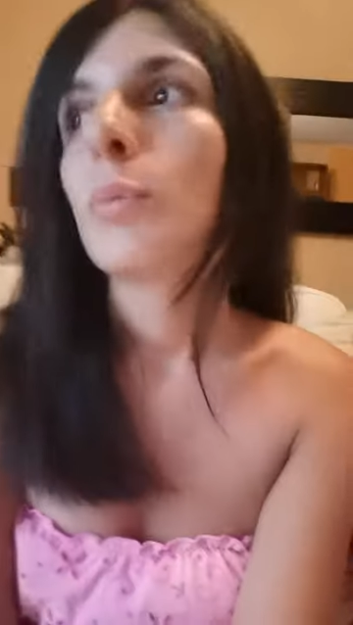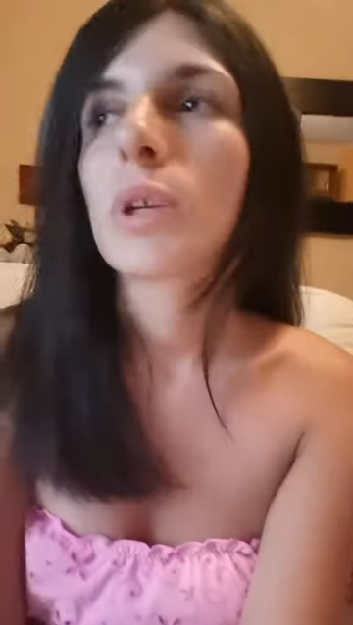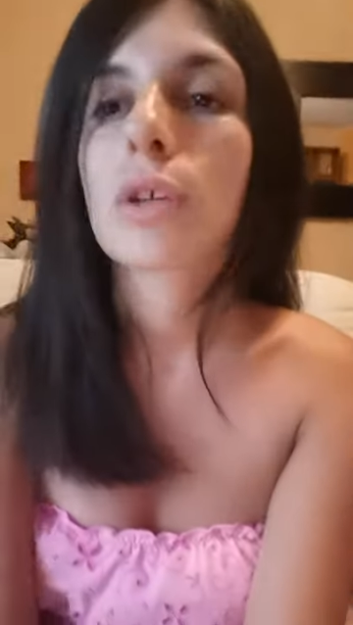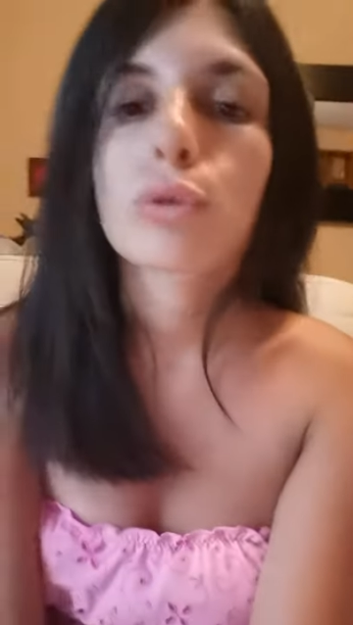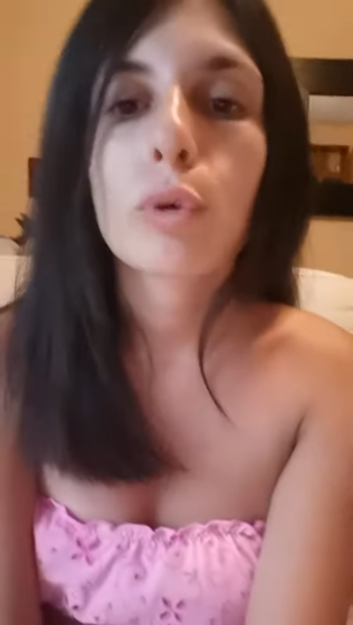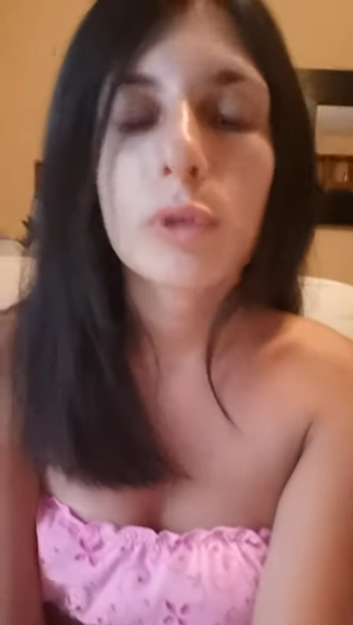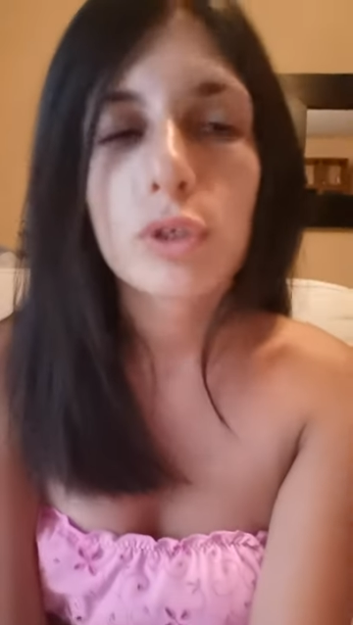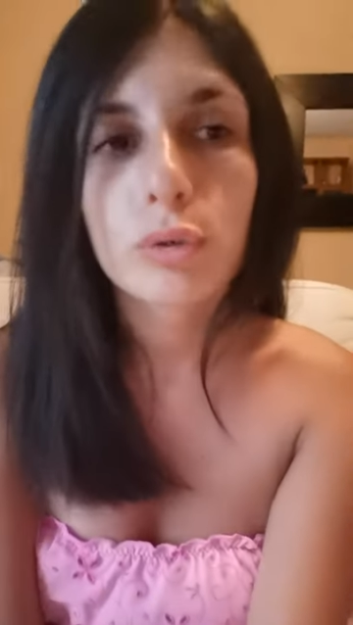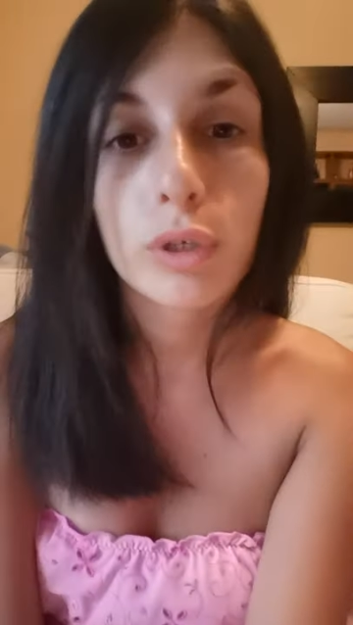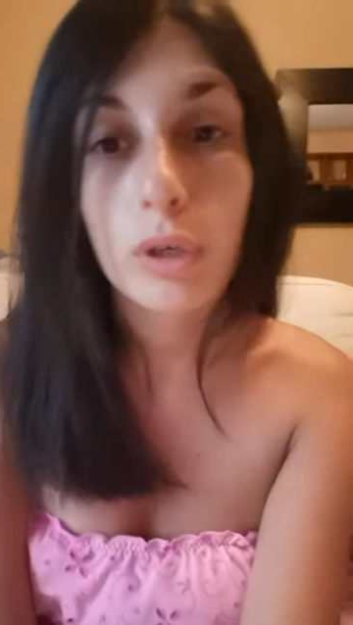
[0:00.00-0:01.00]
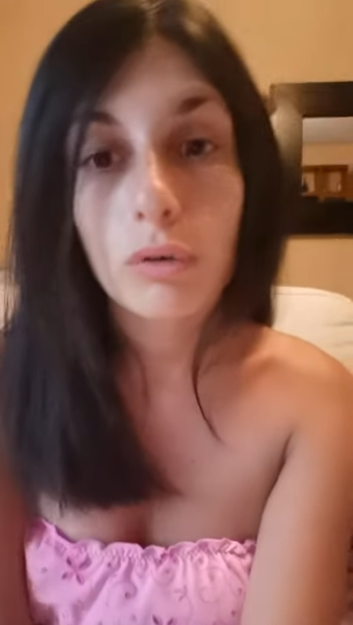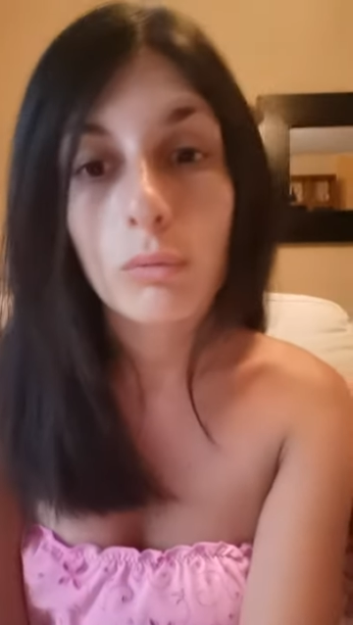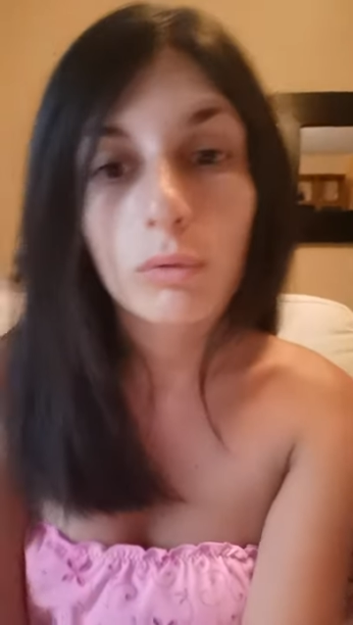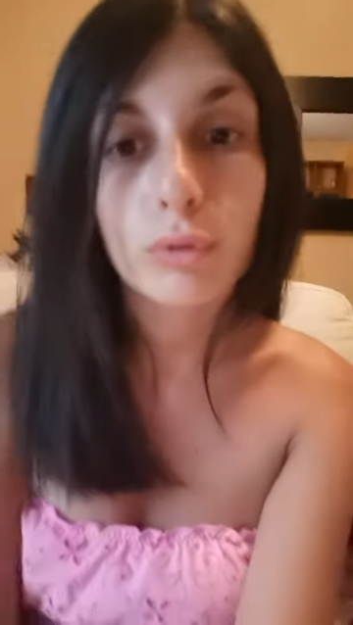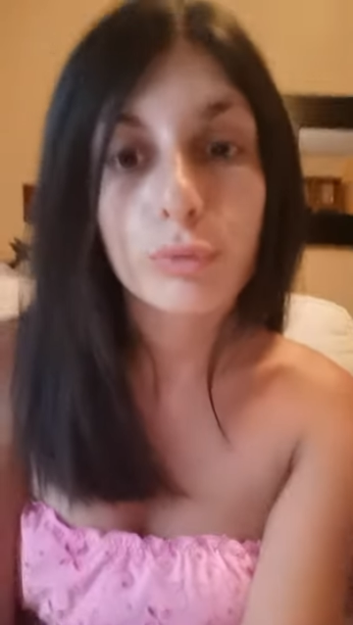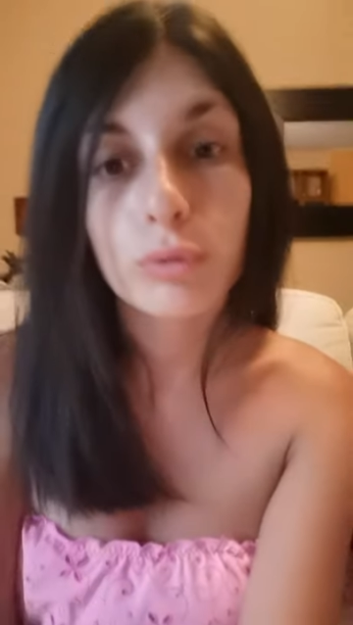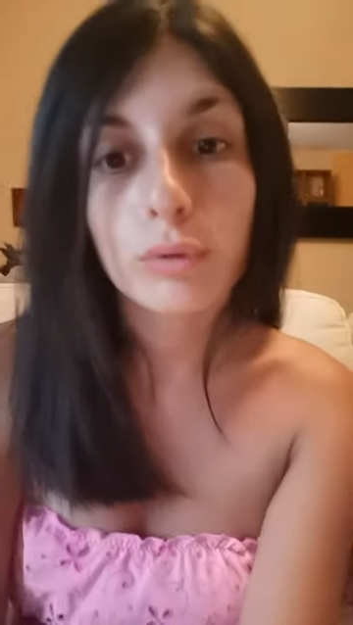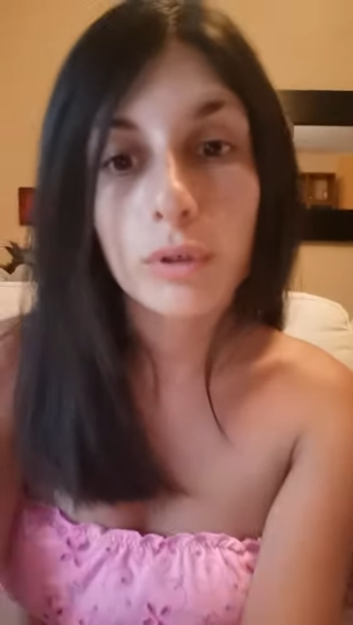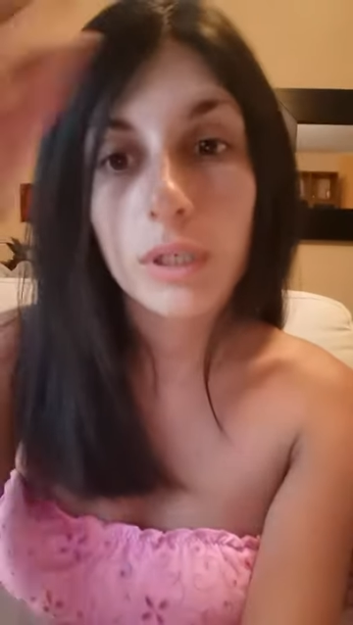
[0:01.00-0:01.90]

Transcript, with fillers: perché sono persone che comunque tu eh,